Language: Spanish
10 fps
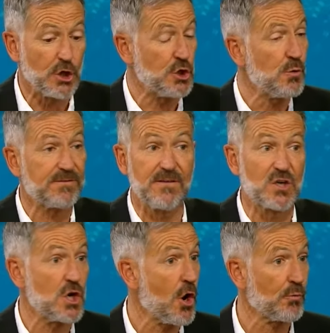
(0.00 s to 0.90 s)
No le dieron
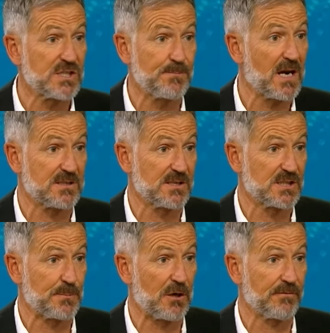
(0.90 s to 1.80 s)
ningún respeto al
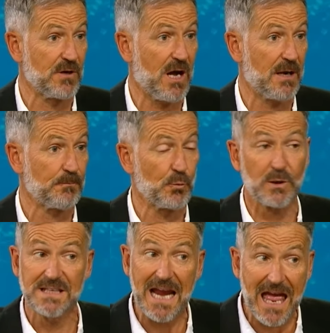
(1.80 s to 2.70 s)
Espíritu de Dios.
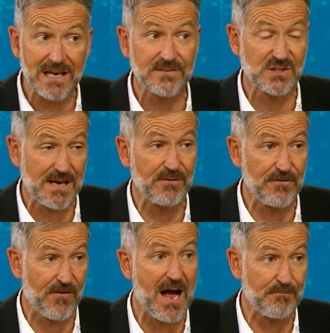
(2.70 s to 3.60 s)
Y al final de los
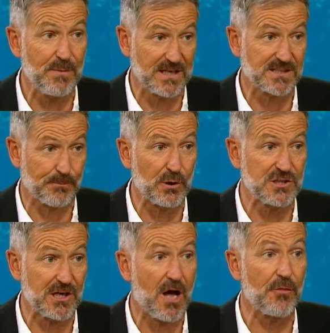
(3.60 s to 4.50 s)
75 minutos de
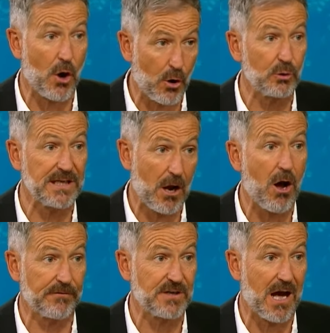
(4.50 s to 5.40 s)
predicar del santo
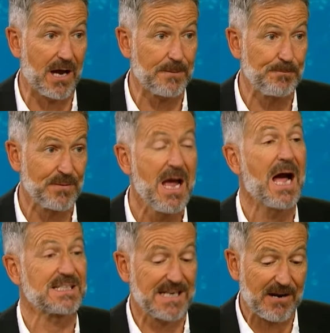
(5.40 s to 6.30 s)
temor a Dios,
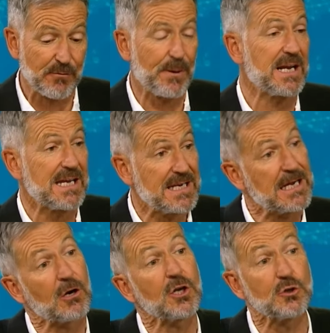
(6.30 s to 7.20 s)
les dije, todos
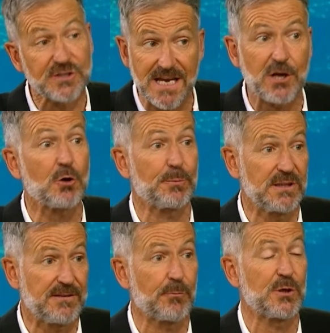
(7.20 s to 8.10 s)
dicen ser
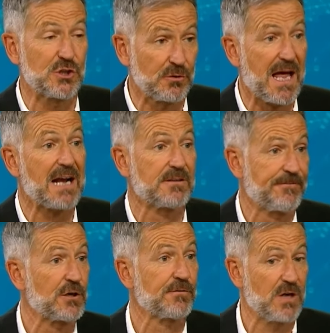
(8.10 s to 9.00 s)
creyentes, pero les falta el
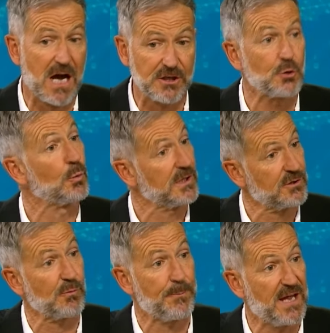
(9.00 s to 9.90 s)
temor a Dios y
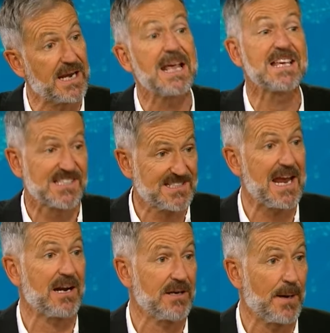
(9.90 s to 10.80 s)
deben arrepentirse
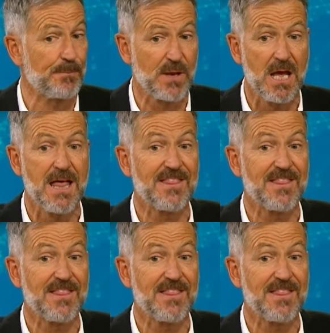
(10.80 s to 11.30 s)
levántense.